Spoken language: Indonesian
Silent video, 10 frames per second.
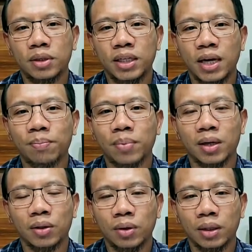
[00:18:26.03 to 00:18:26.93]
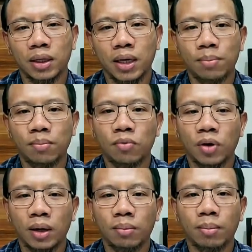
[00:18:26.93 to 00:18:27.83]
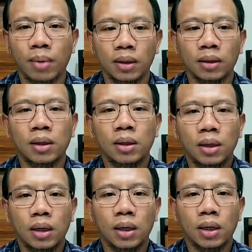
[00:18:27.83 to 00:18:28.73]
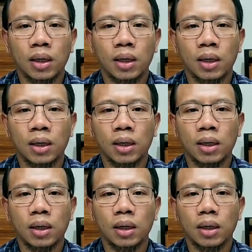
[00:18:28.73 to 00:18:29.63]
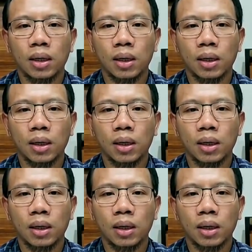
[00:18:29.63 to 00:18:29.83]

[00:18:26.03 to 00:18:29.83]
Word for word: siap begitu ketika mungkin memang uh,